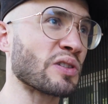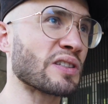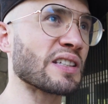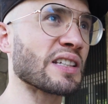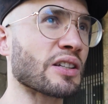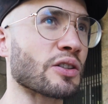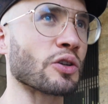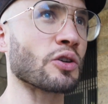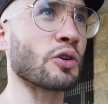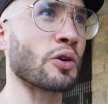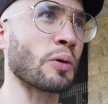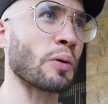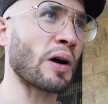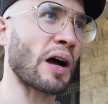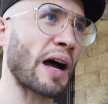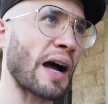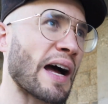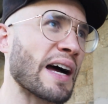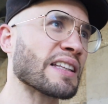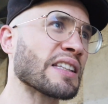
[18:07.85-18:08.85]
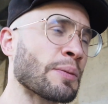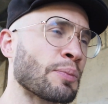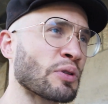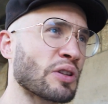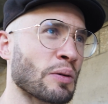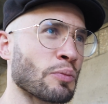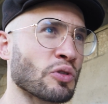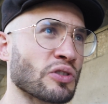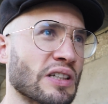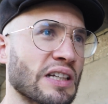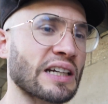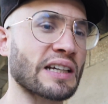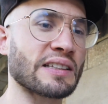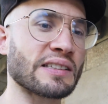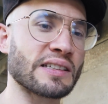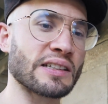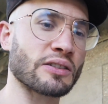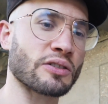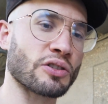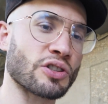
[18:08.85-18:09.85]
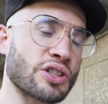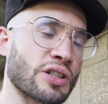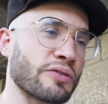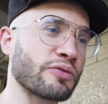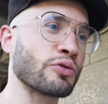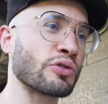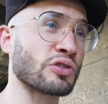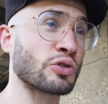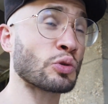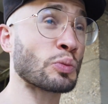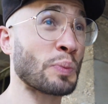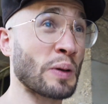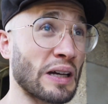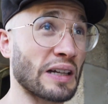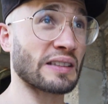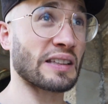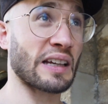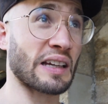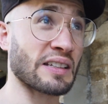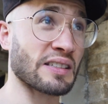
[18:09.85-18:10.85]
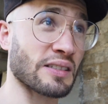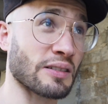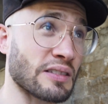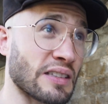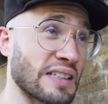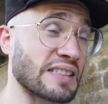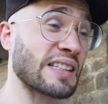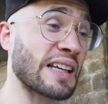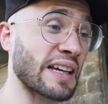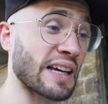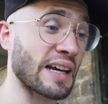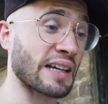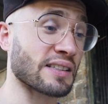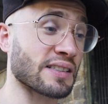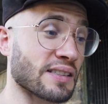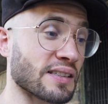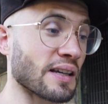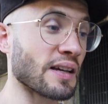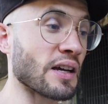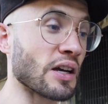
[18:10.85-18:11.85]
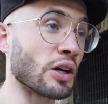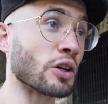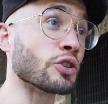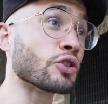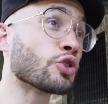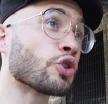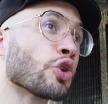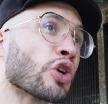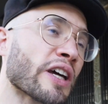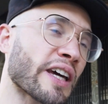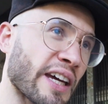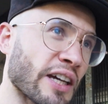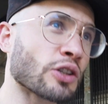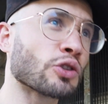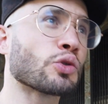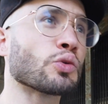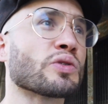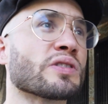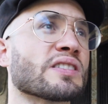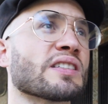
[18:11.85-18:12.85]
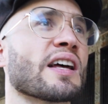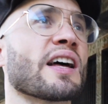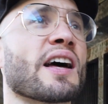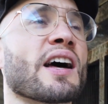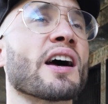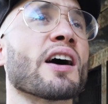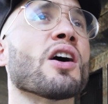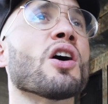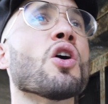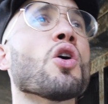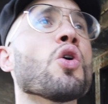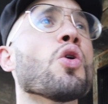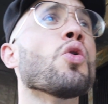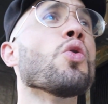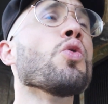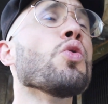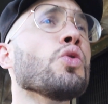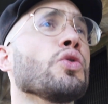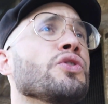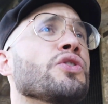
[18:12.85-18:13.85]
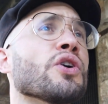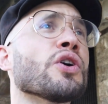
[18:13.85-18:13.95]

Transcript: me dis que, indépendamment des critiques que j'ai vues super intéressantes et sagaces de Greg Toussaint ou